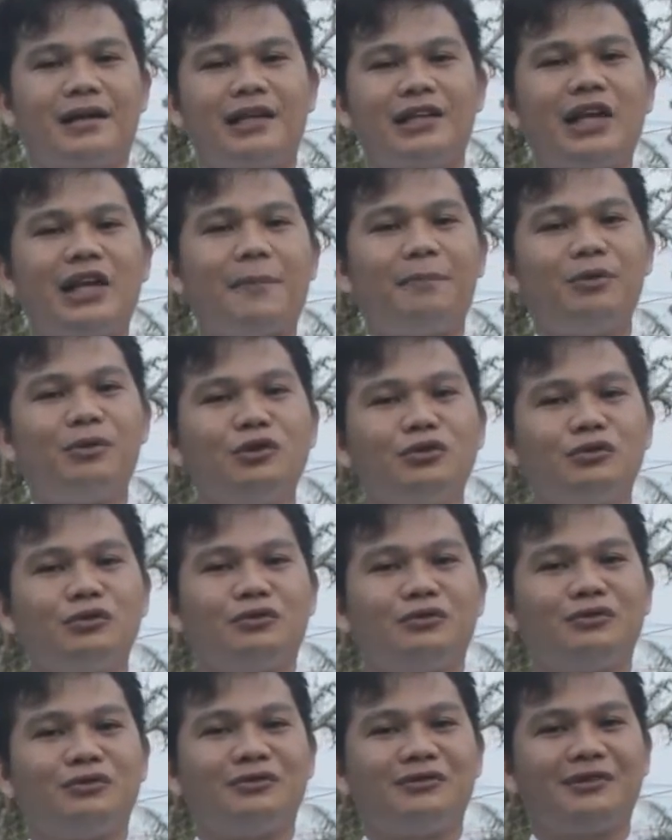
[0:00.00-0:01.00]
Kita
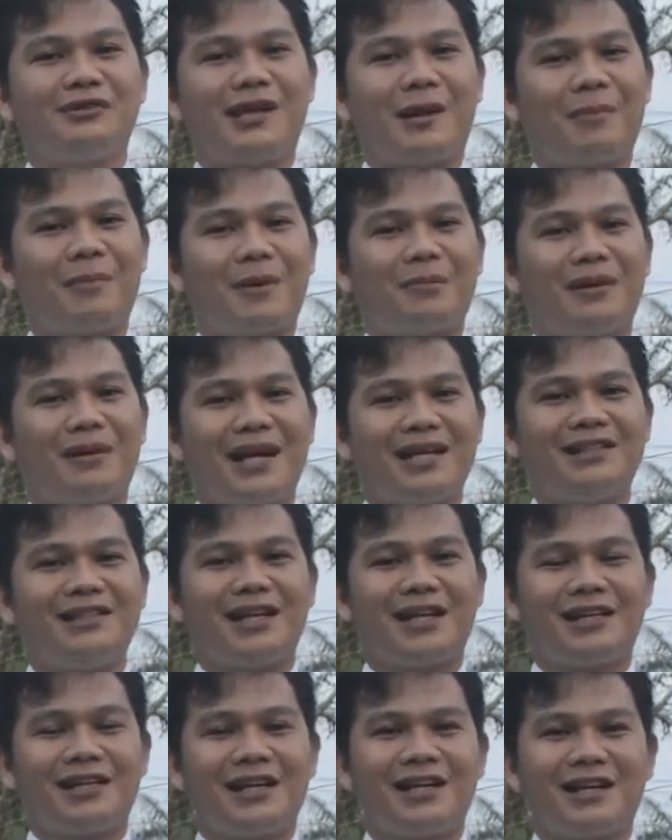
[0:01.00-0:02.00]
pun dapat
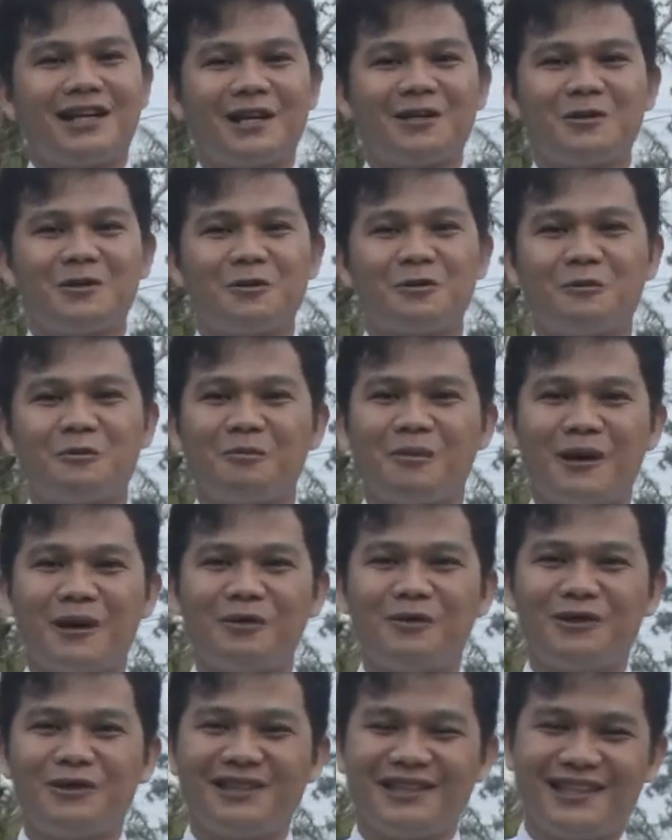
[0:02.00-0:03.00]
belajar dari Rasul
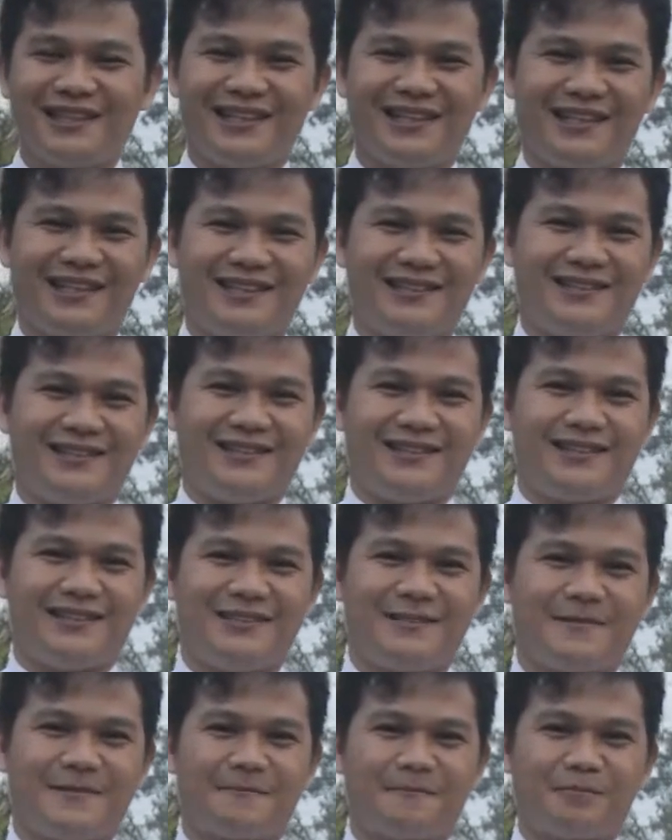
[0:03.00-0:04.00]
Paulus ini.
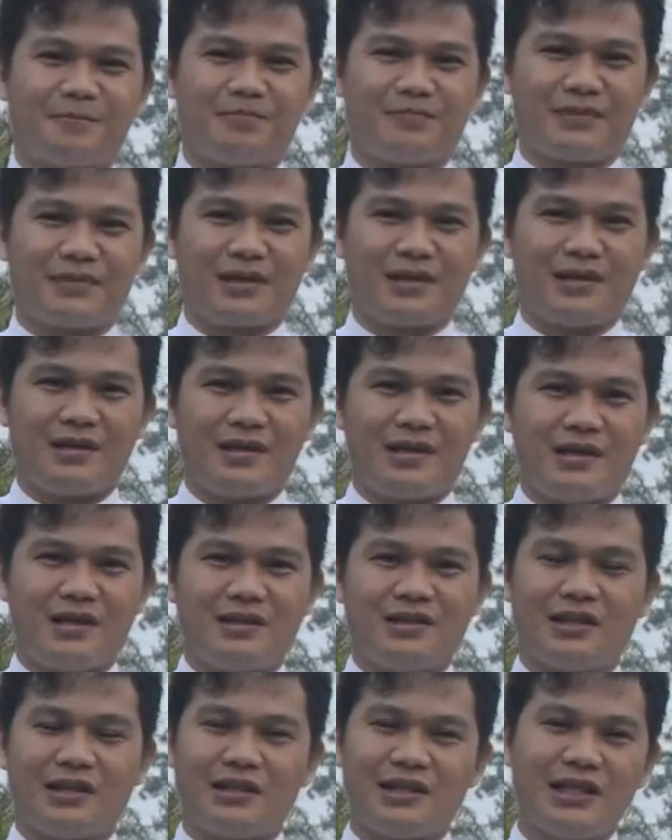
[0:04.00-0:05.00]

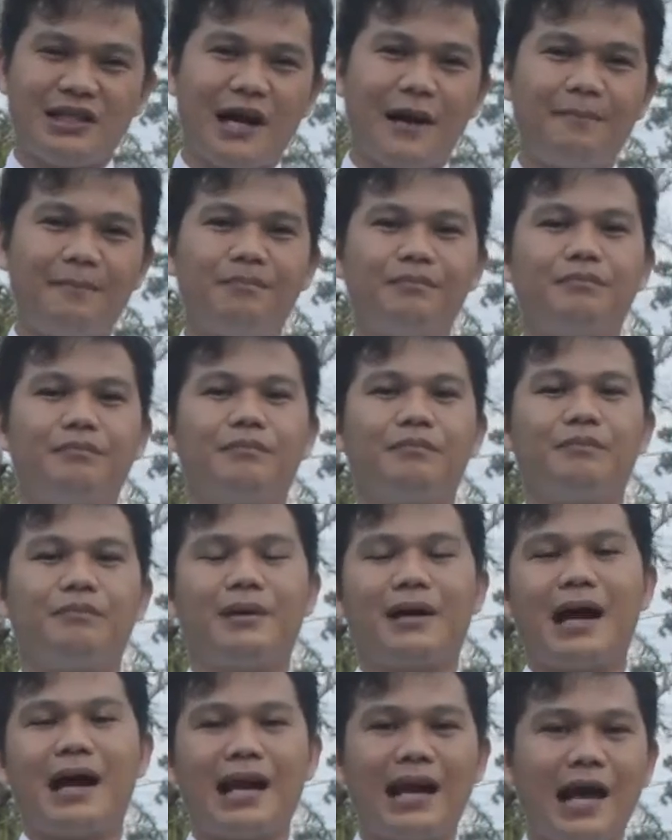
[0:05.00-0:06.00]
Setiap
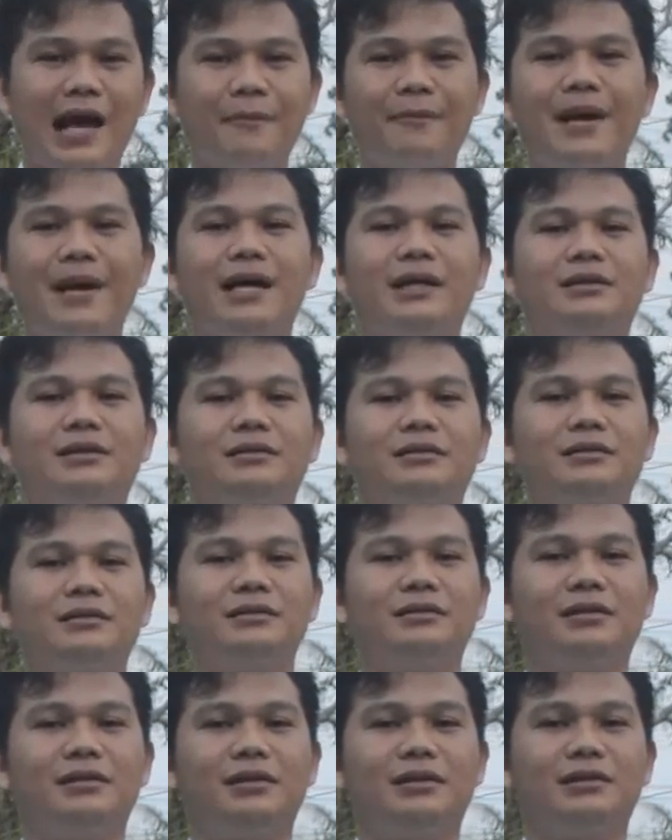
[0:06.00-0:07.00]
pengalaman,
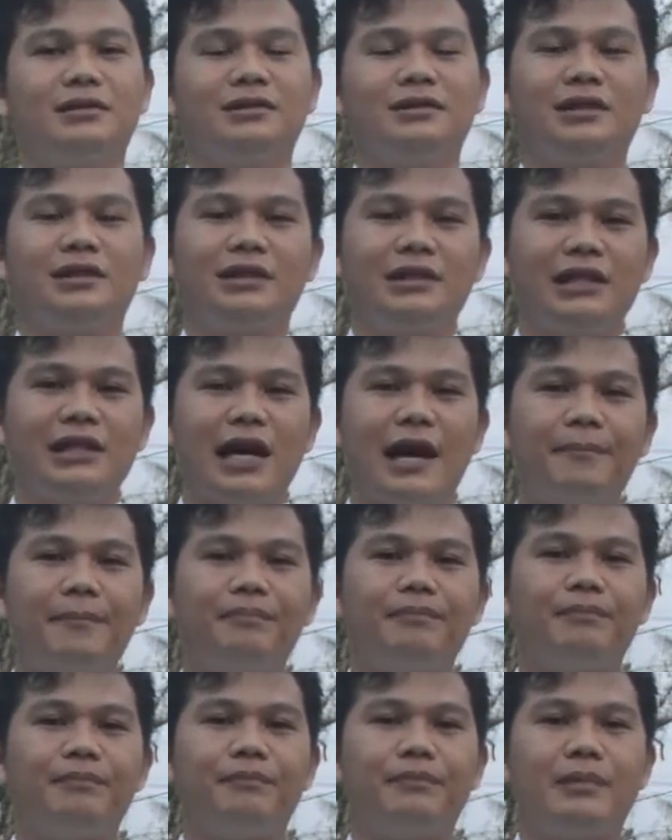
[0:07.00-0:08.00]

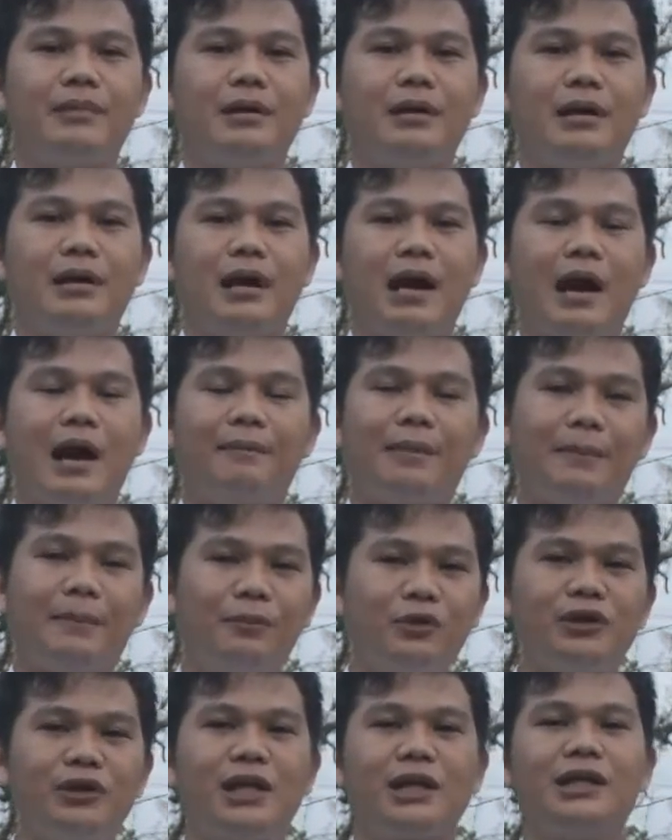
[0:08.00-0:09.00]
setiap
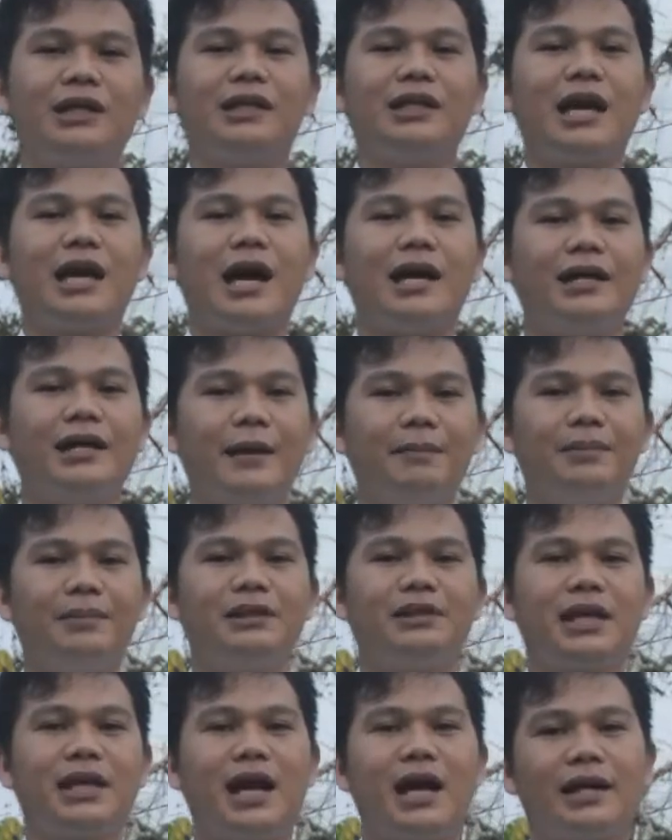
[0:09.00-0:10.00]
apapun yang kita
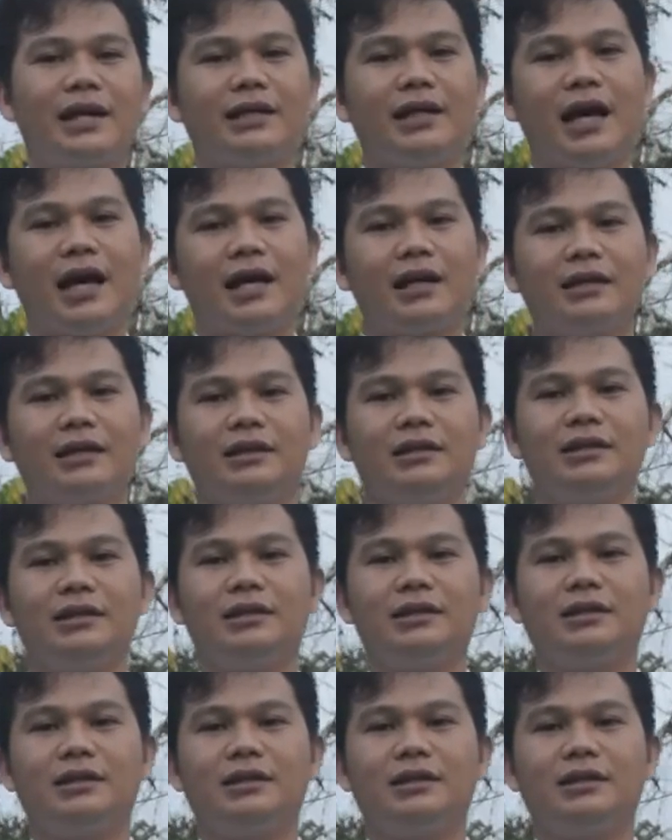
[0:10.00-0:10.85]
hadapi sehari-hari,